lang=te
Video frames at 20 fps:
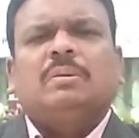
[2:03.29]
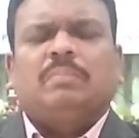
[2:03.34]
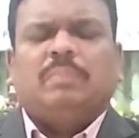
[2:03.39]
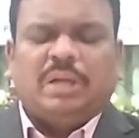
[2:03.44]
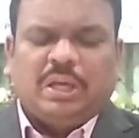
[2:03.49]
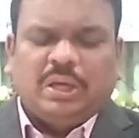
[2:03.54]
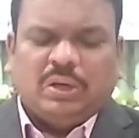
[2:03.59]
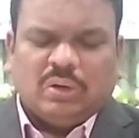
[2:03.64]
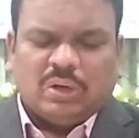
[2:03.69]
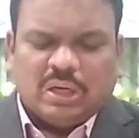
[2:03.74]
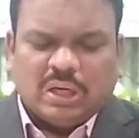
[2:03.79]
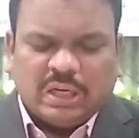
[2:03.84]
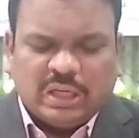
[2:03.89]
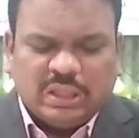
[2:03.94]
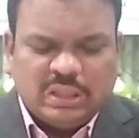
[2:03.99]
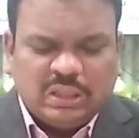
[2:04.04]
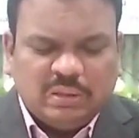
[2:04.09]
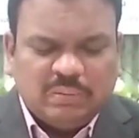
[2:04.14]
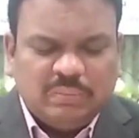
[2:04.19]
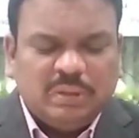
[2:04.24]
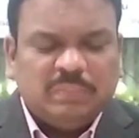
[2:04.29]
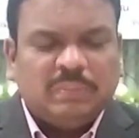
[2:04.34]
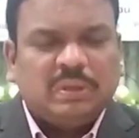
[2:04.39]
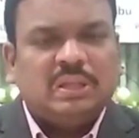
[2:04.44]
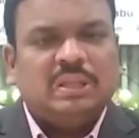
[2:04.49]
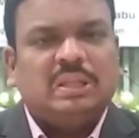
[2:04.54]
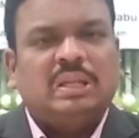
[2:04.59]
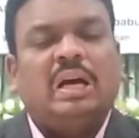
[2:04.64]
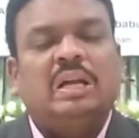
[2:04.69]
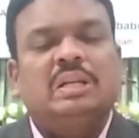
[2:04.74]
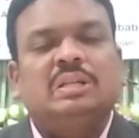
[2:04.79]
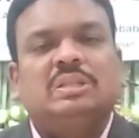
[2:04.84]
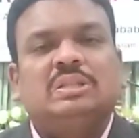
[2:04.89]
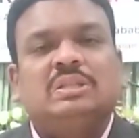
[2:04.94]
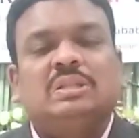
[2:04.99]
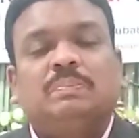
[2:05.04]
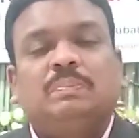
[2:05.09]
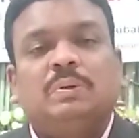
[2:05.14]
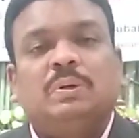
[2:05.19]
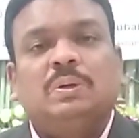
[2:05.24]
మరి యొక్క గ్రంథంని మనం
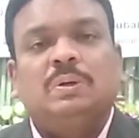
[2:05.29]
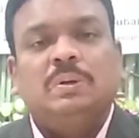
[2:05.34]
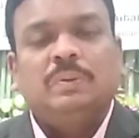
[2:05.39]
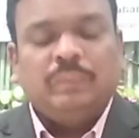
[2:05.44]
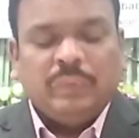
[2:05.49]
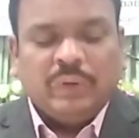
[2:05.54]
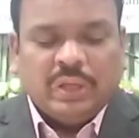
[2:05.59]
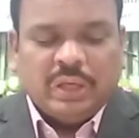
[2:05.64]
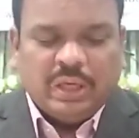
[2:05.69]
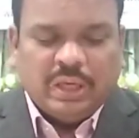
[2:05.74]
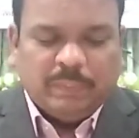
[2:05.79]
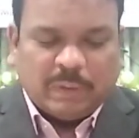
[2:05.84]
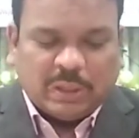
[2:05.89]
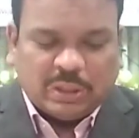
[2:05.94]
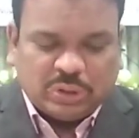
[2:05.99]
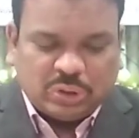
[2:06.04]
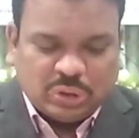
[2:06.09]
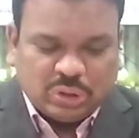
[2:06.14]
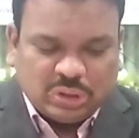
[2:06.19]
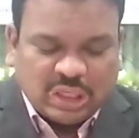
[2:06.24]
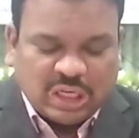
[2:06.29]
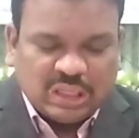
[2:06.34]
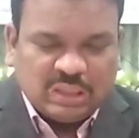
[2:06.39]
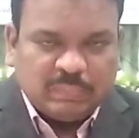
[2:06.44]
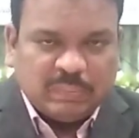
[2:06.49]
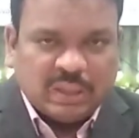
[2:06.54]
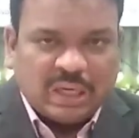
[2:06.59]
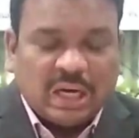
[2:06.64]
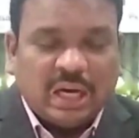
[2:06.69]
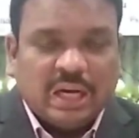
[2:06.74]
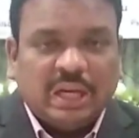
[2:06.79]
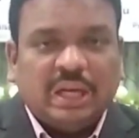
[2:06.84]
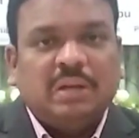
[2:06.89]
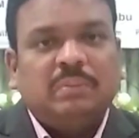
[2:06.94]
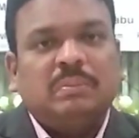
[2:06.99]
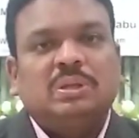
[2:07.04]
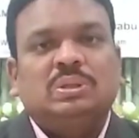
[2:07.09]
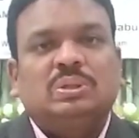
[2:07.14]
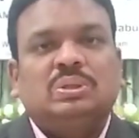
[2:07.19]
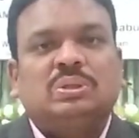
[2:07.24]
ధ్యానించినప్పుడు పరిశుద్ధాత్మ
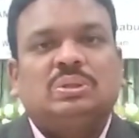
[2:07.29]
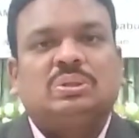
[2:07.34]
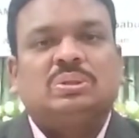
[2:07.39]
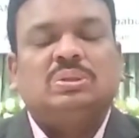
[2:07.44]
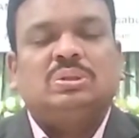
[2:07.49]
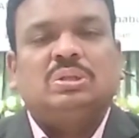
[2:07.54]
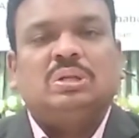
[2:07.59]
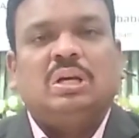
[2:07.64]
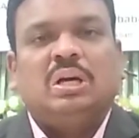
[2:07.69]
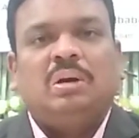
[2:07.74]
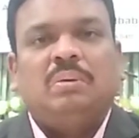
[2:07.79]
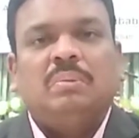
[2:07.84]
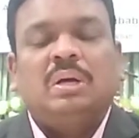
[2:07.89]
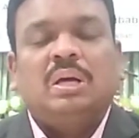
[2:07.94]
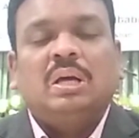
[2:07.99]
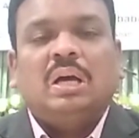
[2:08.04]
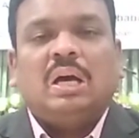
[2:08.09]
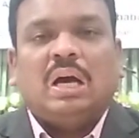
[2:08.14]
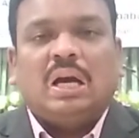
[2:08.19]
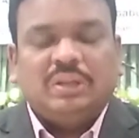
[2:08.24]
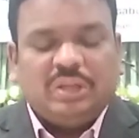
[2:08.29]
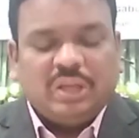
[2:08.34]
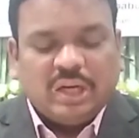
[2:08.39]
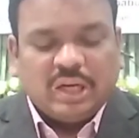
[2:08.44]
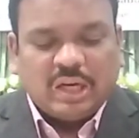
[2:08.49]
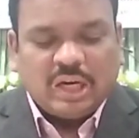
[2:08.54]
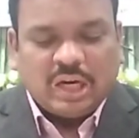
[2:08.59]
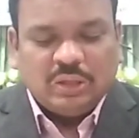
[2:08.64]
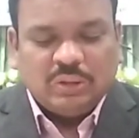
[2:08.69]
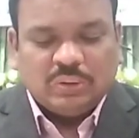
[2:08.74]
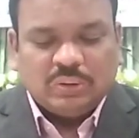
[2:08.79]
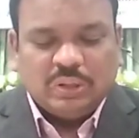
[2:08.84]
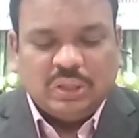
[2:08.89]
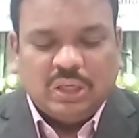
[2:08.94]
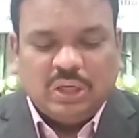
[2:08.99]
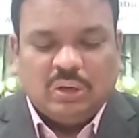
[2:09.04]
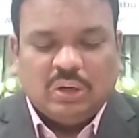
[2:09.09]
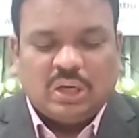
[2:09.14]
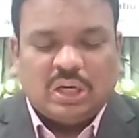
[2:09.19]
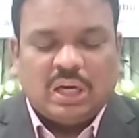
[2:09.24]
కార్యాన్ని మనం చూస్తుంటున్నాం అంతేకాదు
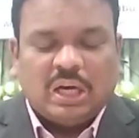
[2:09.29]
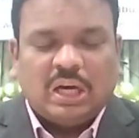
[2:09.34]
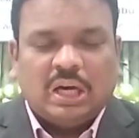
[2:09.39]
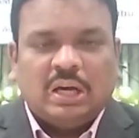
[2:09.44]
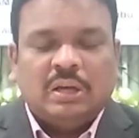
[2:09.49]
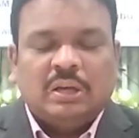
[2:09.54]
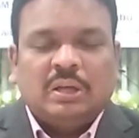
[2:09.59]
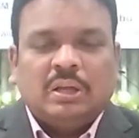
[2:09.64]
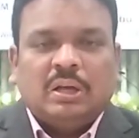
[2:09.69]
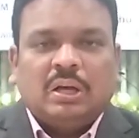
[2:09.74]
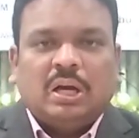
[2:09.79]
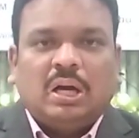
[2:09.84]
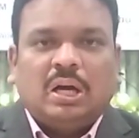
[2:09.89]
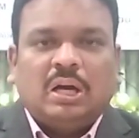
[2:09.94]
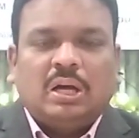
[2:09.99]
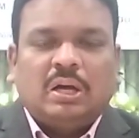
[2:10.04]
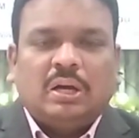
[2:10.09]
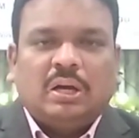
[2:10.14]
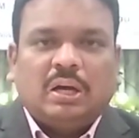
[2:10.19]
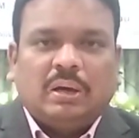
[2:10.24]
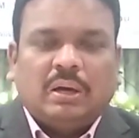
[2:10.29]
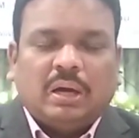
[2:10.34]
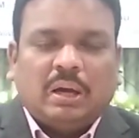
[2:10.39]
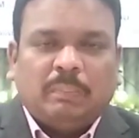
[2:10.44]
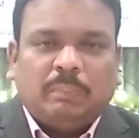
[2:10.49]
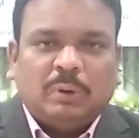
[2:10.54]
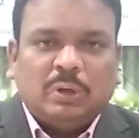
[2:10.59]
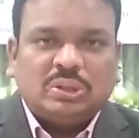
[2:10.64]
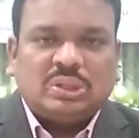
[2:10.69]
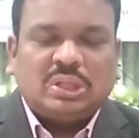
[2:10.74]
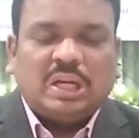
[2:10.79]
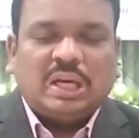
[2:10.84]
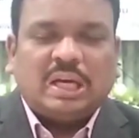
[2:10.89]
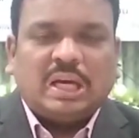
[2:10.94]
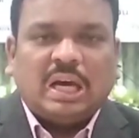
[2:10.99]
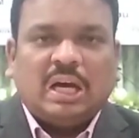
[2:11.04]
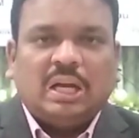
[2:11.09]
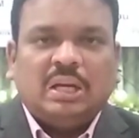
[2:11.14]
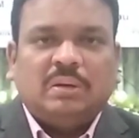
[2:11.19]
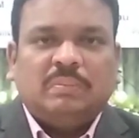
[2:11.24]
ఈ యొక్క అపోస్ల
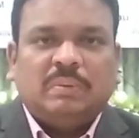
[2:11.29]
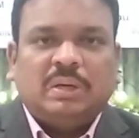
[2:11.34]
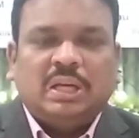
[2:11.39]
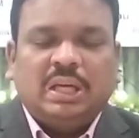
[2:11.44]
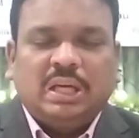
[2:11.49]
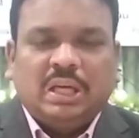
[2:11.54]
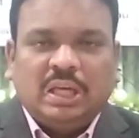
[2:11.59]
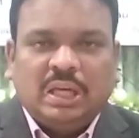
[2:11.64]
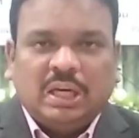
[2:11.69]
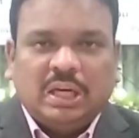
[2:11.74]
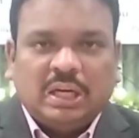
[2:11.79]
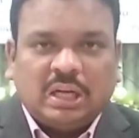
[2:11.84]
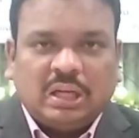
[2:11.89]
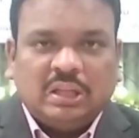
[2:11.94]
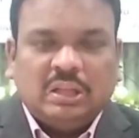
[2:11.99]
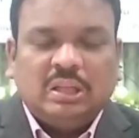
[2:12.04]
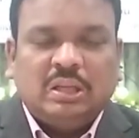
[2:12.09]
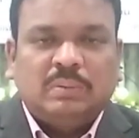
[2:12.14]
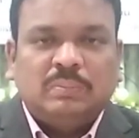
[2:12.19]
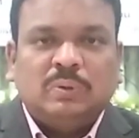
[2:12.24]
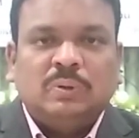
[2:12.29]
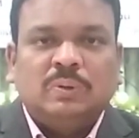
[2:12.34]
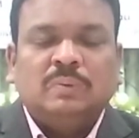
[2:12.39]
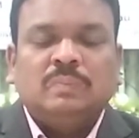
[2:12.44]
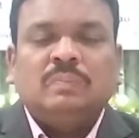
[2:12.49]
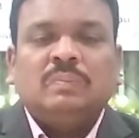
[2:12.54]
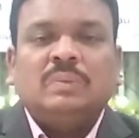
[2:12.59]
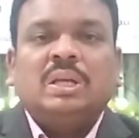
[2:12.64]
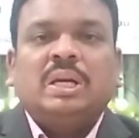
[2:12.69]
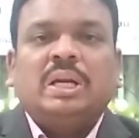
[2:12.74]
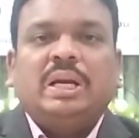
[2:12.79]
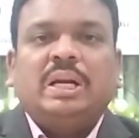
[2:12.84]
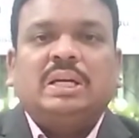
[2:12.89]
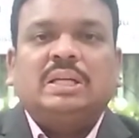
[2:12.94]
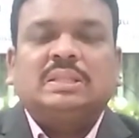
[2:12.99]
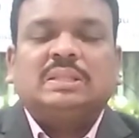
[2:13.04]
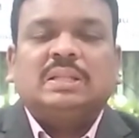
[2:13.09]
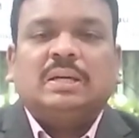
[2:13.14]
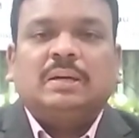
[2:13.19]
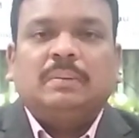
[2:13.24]
కార్యం అనే ఈ గ్రంథము ఇట్
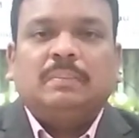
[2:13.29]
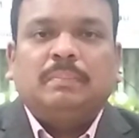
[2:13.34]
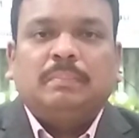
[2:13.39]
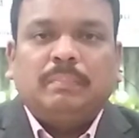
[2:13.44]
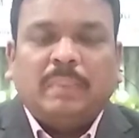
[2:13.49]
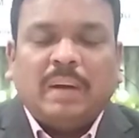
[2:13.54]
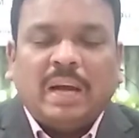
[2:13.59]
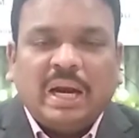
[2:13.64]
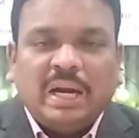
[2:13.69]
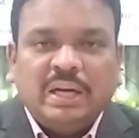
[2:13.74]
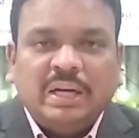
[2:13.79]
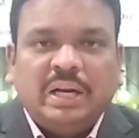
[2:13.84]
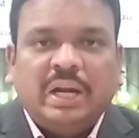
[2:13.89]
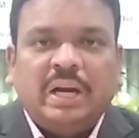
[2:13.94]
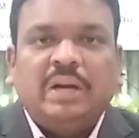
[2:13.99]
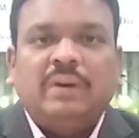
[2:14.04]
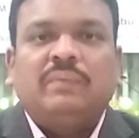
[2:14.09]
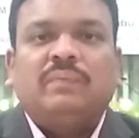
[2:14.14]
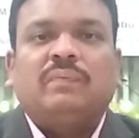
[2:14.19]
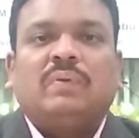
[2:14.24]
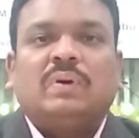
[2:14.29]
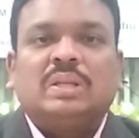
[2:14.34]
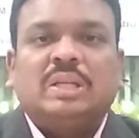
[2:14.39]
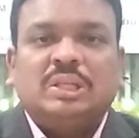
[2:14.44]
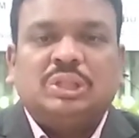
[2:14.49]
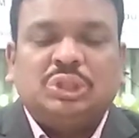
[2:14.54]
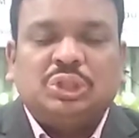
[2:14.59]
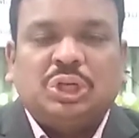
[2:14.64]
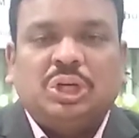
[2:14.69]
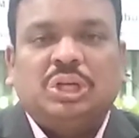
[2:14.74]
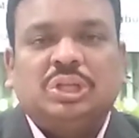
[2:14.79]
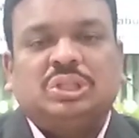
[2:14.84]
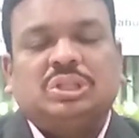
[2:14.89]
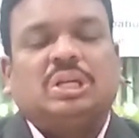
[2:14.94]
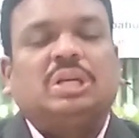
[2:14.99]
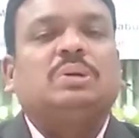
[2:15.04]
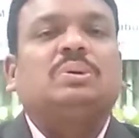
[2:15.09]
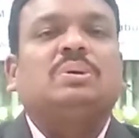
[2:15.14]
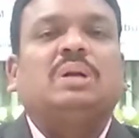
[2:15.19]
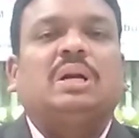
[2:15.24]
ఈస్ అ మ్యాండేట్ ఫర్ ద చర్చ్
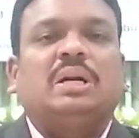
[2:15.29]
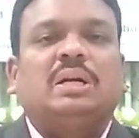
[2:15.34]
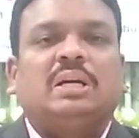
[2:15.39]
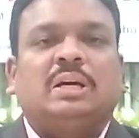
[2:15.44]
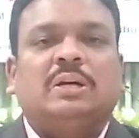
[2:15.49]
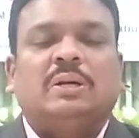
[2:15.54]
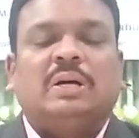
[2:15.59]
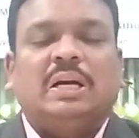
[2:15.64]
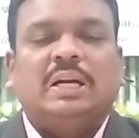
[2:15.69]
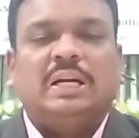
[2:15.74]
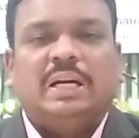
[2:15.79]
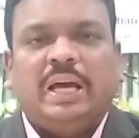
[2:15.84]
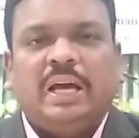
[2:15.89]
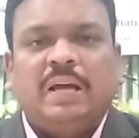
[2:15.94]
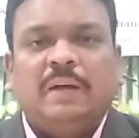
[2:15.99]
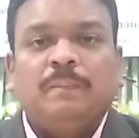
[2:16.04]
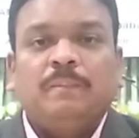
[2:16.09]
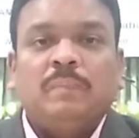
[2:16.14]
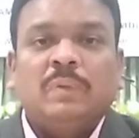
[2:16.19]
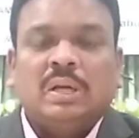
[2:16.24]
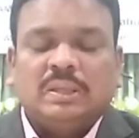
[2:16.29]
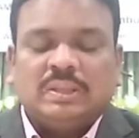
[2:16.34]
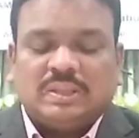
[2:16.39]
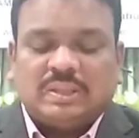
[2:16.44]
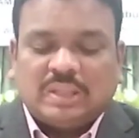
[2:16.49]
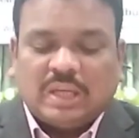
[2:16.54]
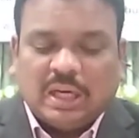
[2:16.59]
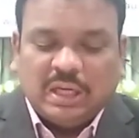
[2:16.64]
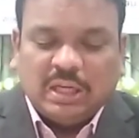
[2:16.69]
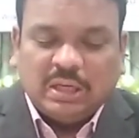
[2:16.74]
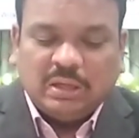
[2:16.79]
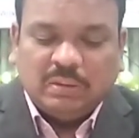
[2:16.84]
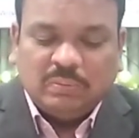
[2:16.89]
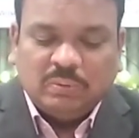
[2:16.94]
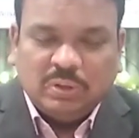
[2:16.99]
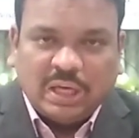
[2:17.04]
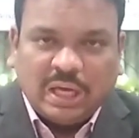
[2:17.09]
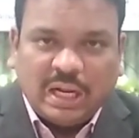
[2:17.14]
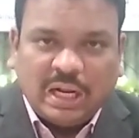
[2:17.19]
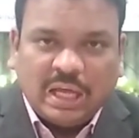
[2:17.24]
అని కూడా అంటారు అంటే
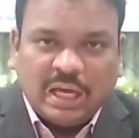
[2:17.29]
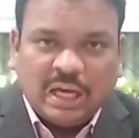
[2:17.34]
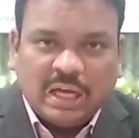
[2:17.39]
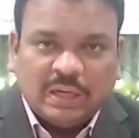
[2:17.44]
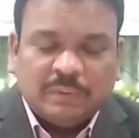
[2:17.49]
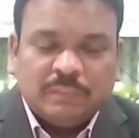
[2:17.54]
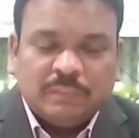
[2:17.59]
సంఘము ఎలా